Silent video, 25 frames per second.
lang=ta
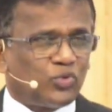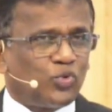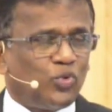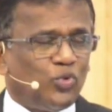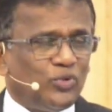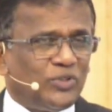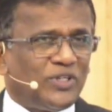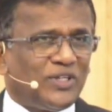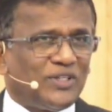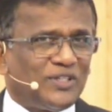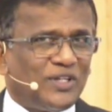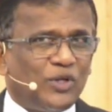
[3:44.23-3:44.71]

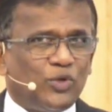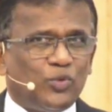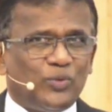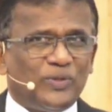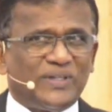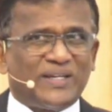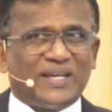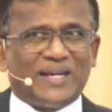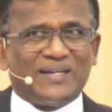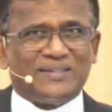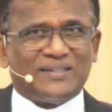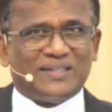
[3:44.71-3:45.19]
தூண்டுதல்
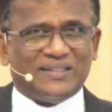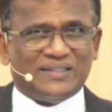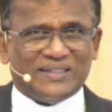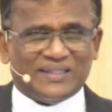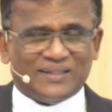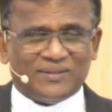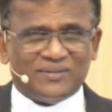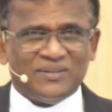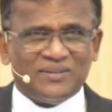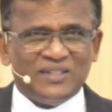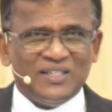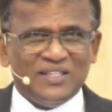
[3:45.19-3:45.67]

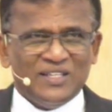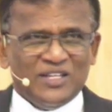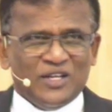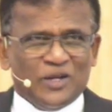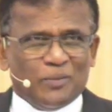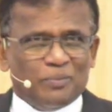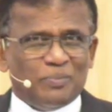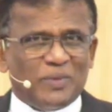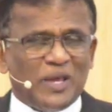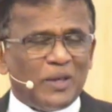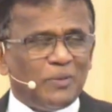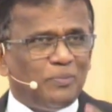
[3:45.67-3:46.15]
உண்டானது
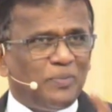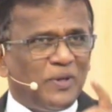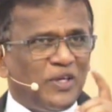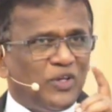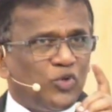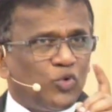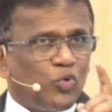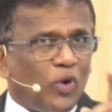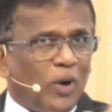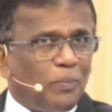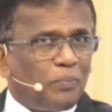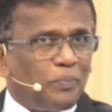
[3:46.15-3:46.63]
Maybe
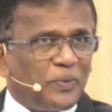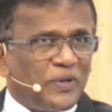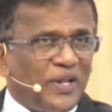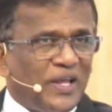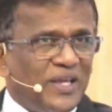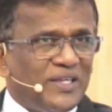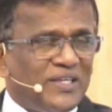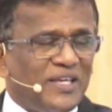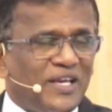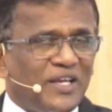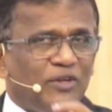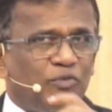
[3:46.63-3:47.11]
you are
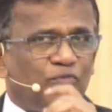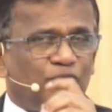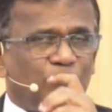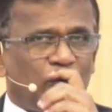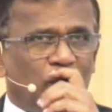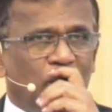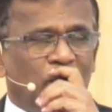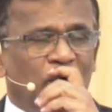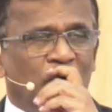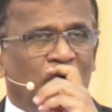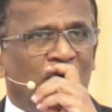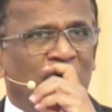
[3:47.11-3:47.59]
praying
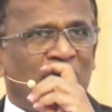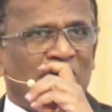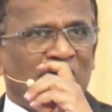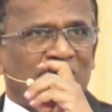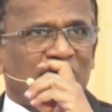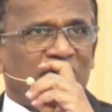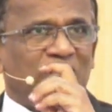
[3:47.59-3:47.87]
for